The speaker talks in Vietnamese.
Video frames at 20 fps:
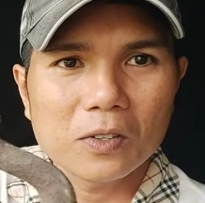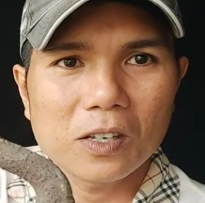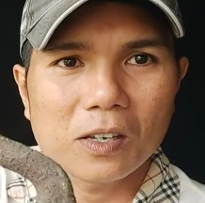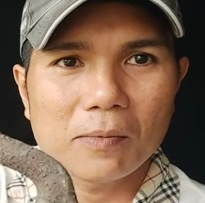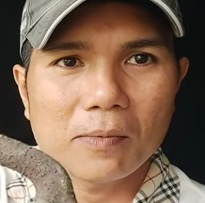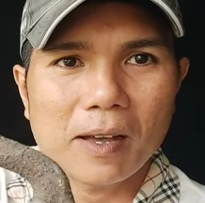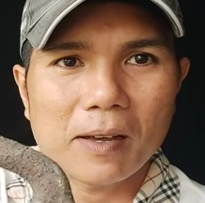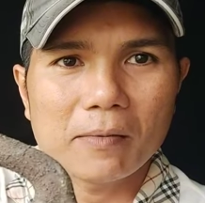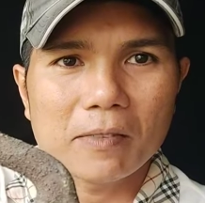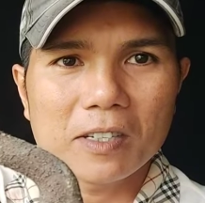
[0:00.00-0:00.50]

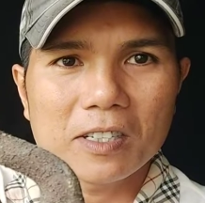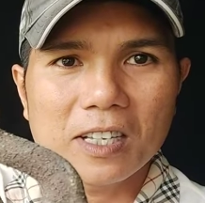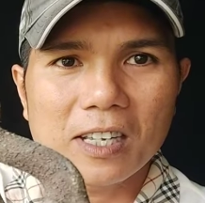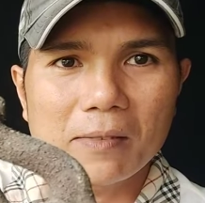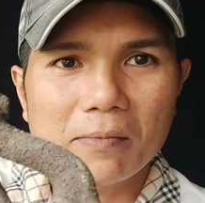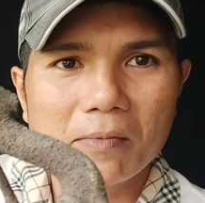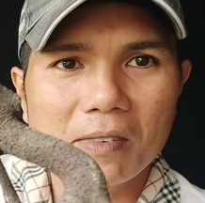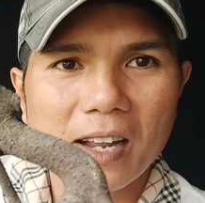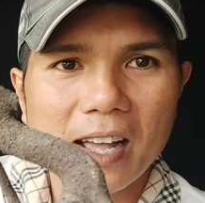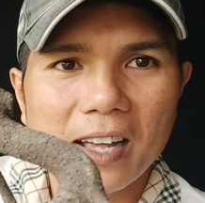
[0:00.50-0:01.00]
chị bạn mình
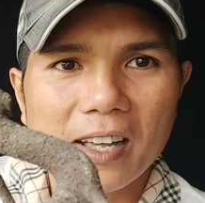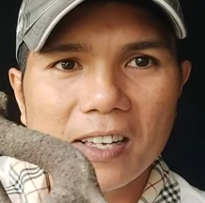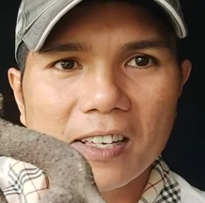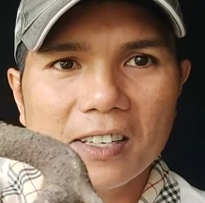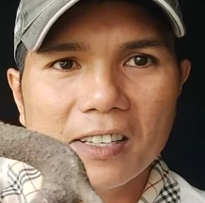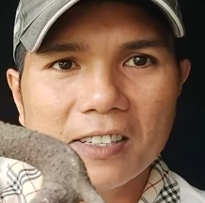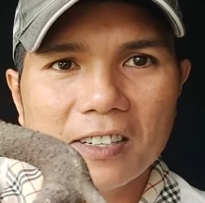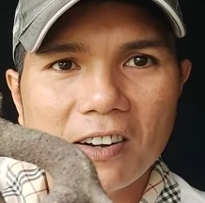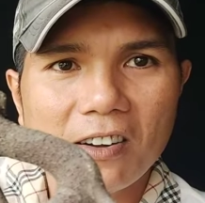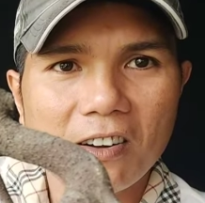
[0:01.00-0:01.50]
xem
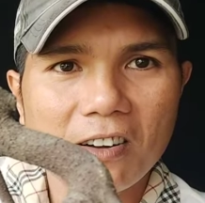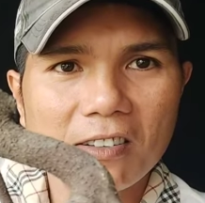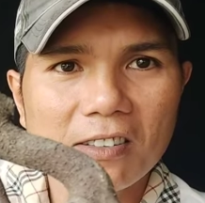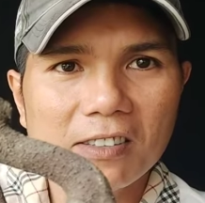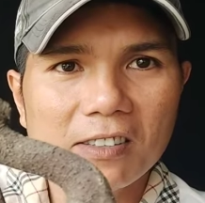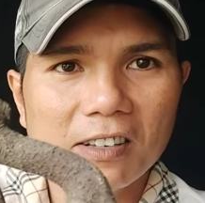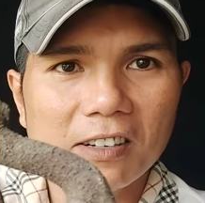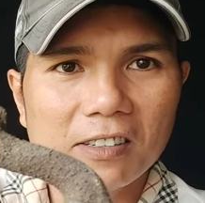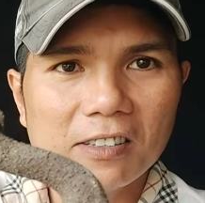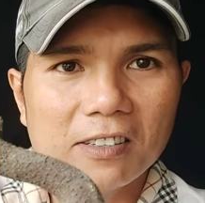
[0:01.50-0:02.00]
lại rõ
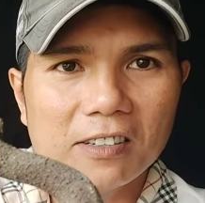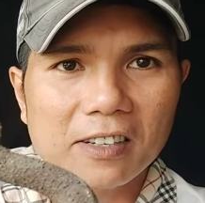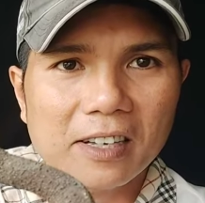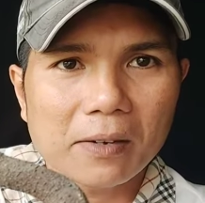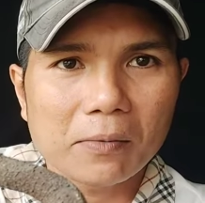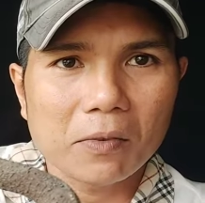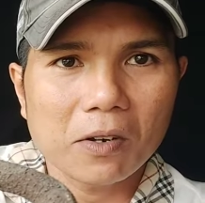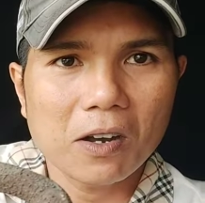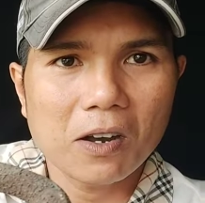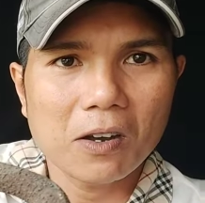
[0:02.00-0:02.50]
những đường
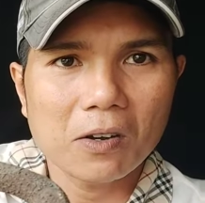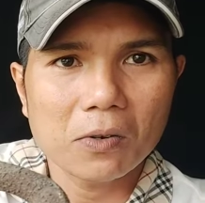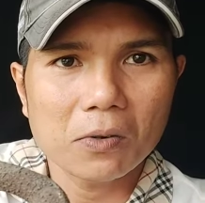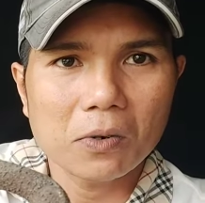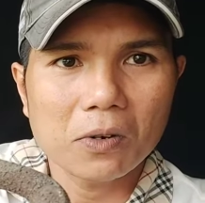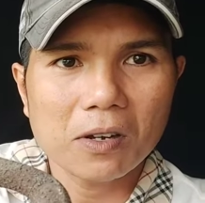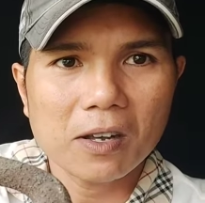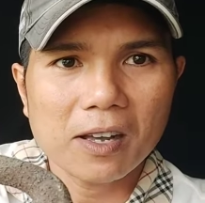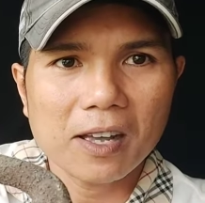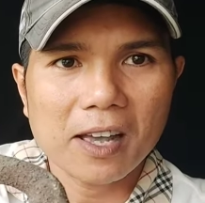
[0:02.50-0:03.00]
kem co
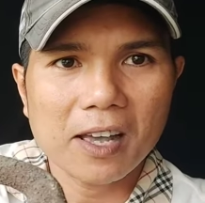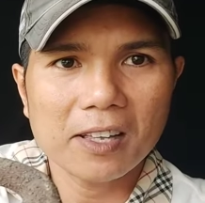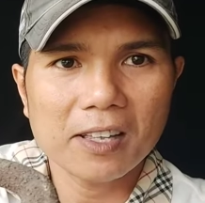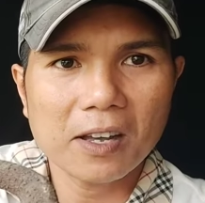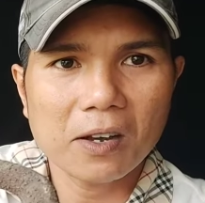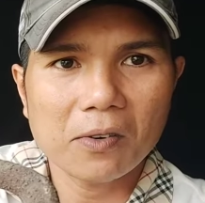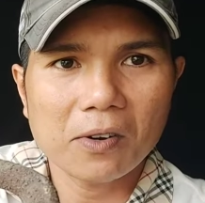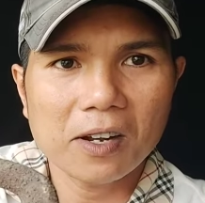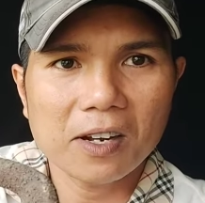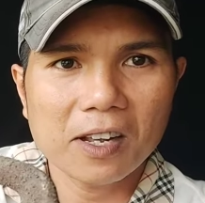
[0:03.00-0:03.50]
của cây hải
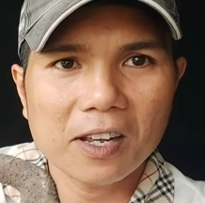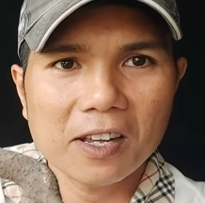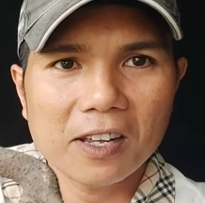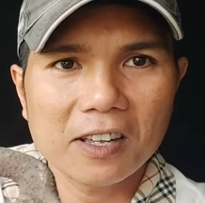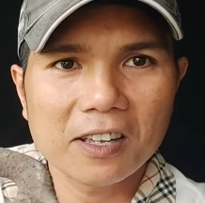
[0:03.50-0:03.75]
châu này